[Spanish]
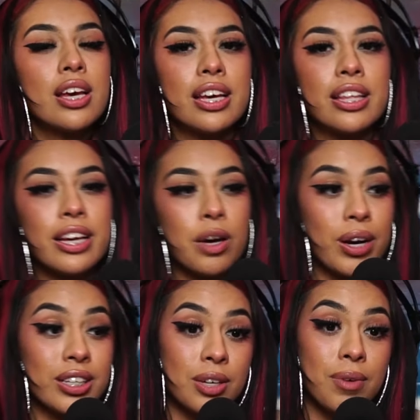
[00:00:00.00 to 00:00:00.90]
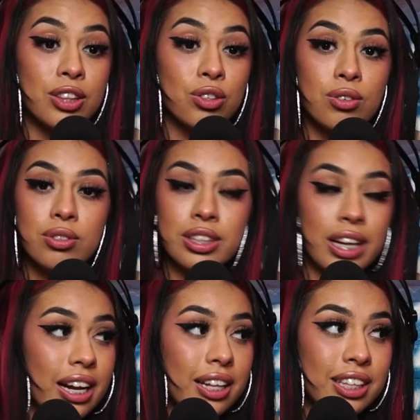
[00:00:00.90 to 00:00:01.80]
Y dije, güey, este vato
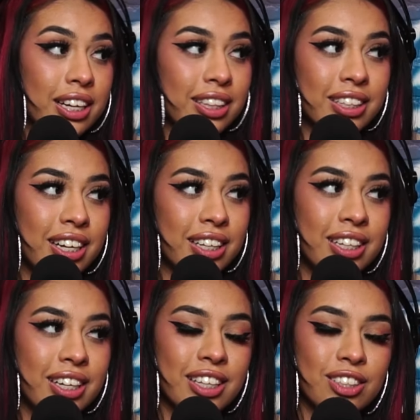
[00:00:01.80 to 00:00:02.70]
tira, tira, tira, tira.